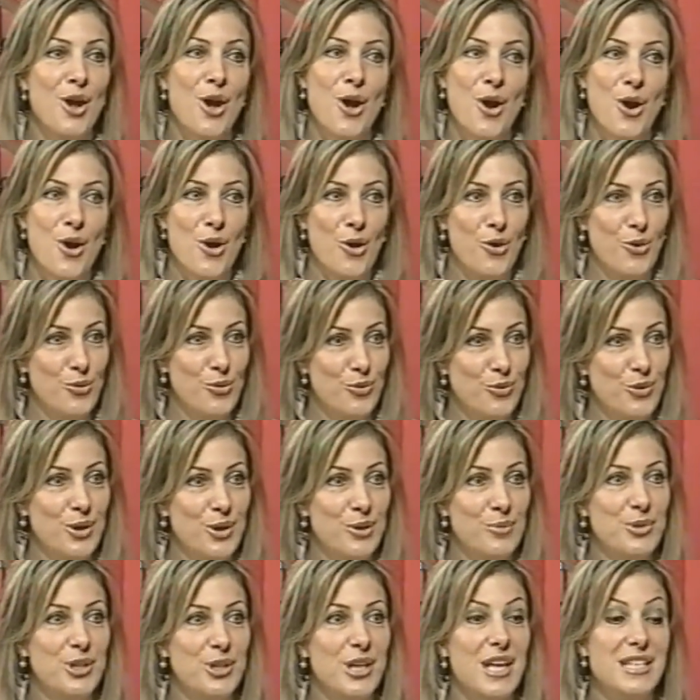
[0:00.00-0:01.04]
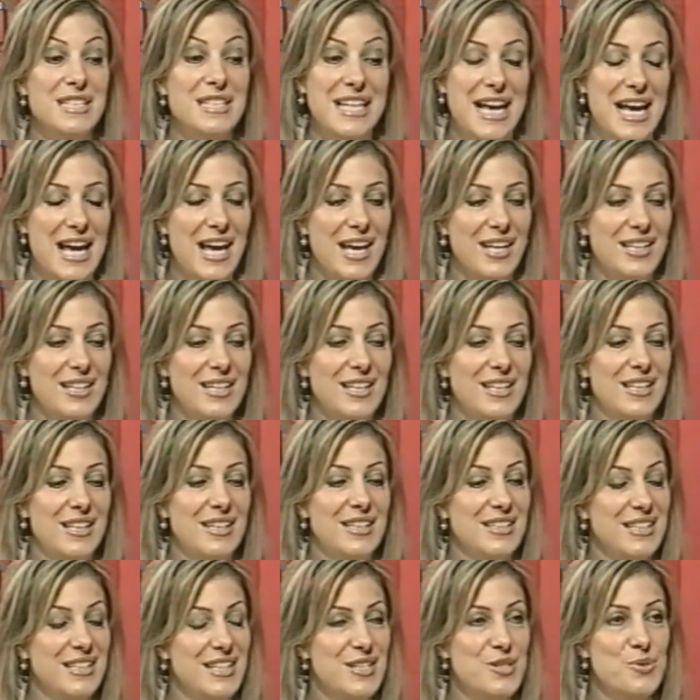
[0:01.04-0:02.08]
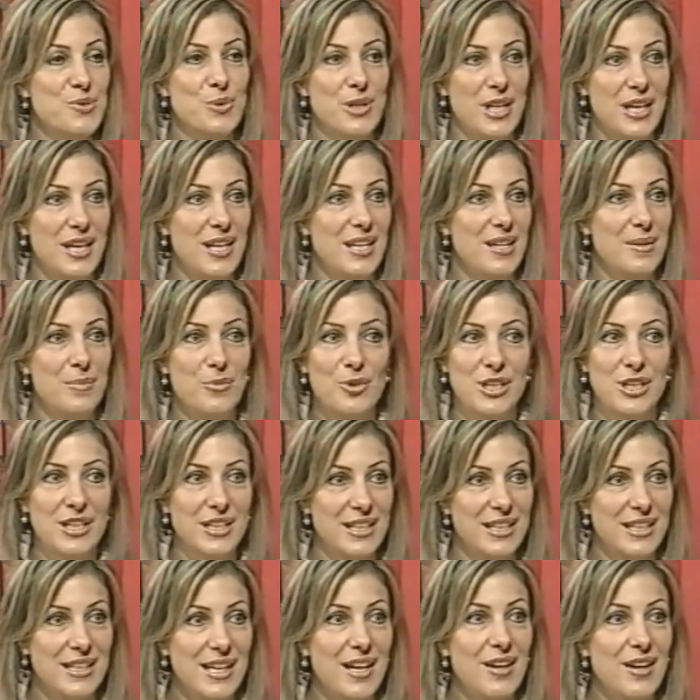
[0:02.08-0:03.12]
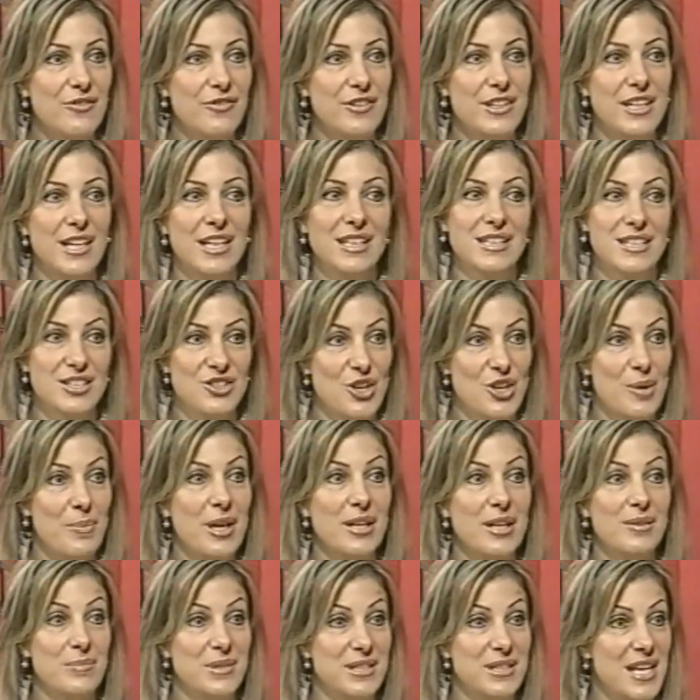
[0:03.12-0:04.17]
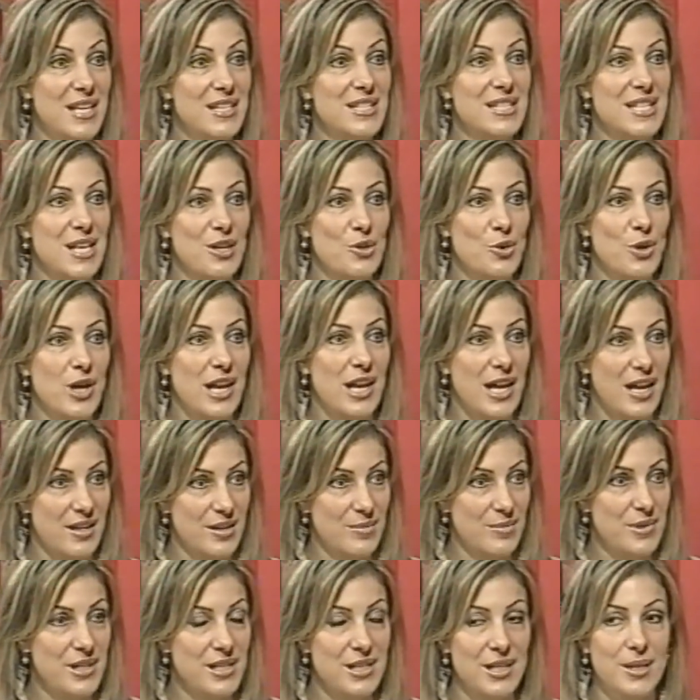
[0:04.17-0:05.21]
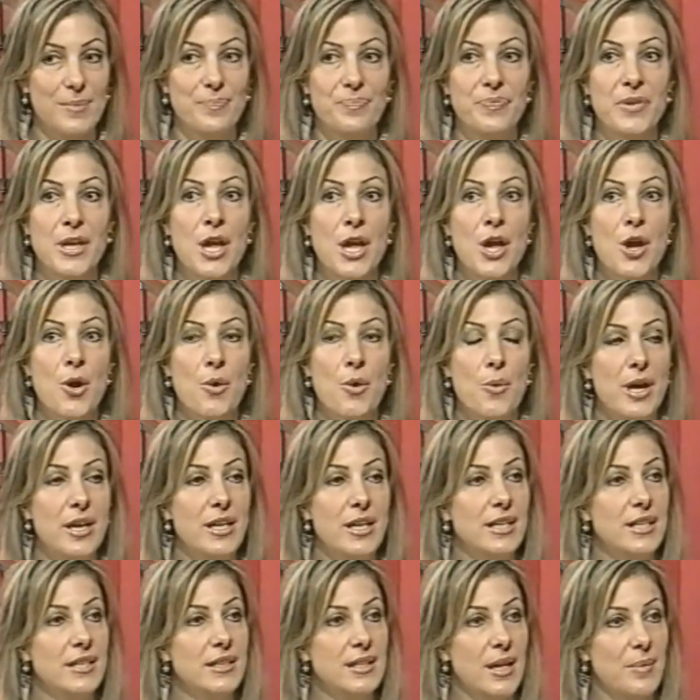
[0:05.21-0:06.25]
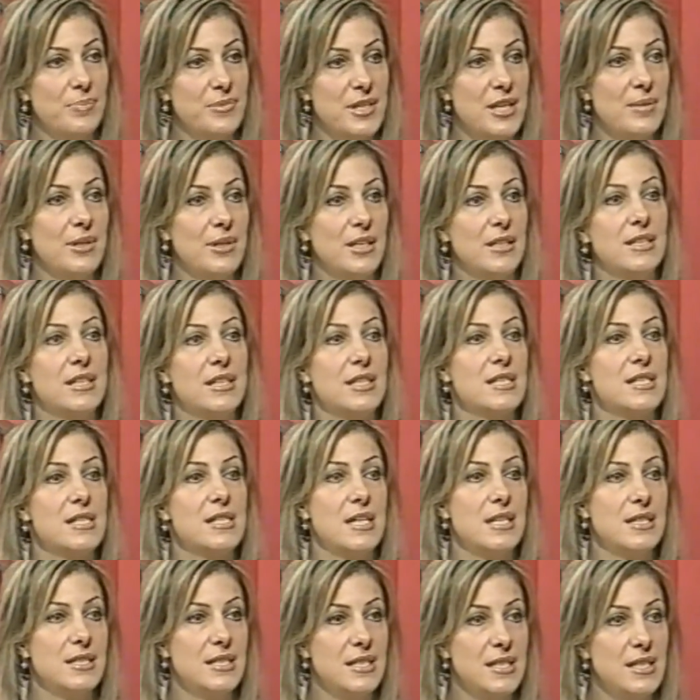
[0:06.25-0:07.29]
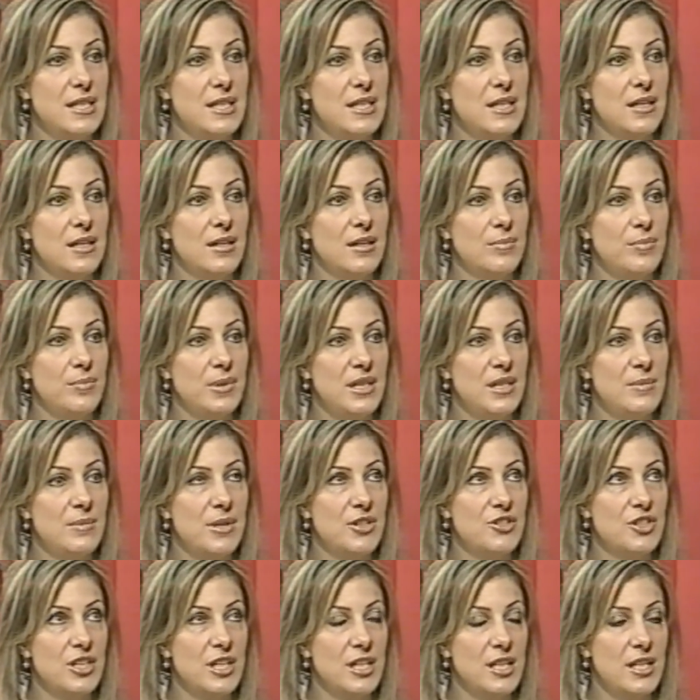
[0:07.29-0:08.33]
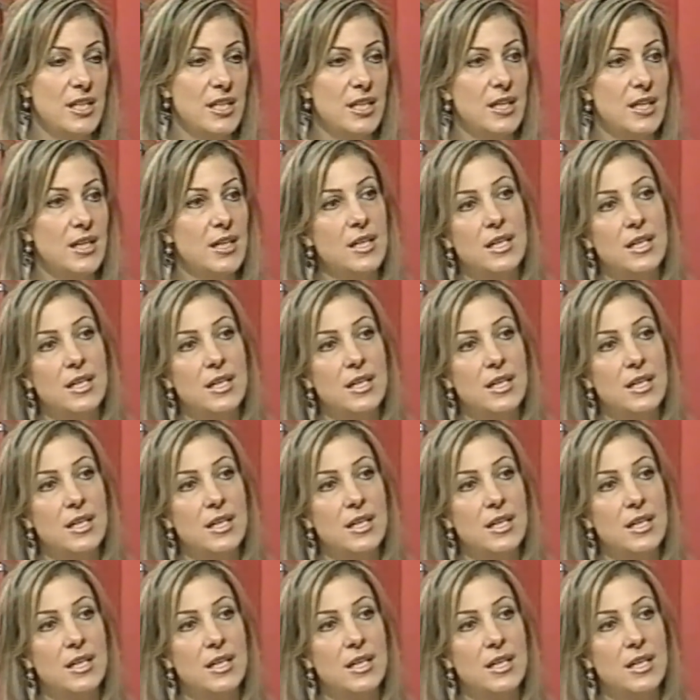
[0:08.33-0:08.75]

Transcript: ومنقطعه عن الناس والعالم ولكن لا في عده جامعات بتدرس اللغه العربيه وانا كنت عم تابع دراساتي آه، بمجال آه،